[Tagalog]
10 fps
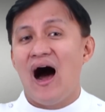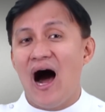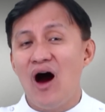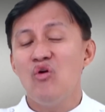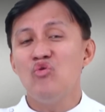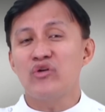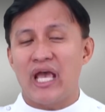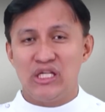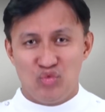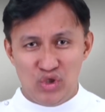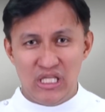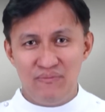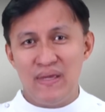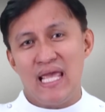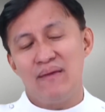How can we
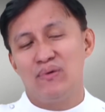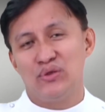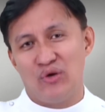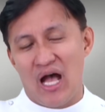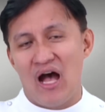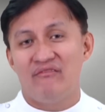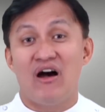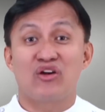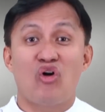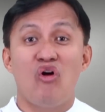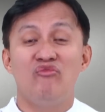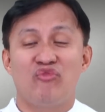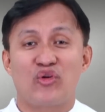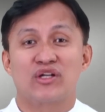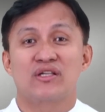be able to have a
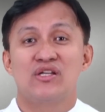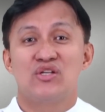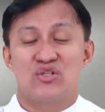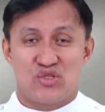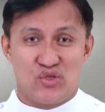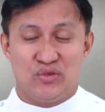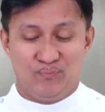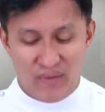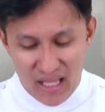comfort zone?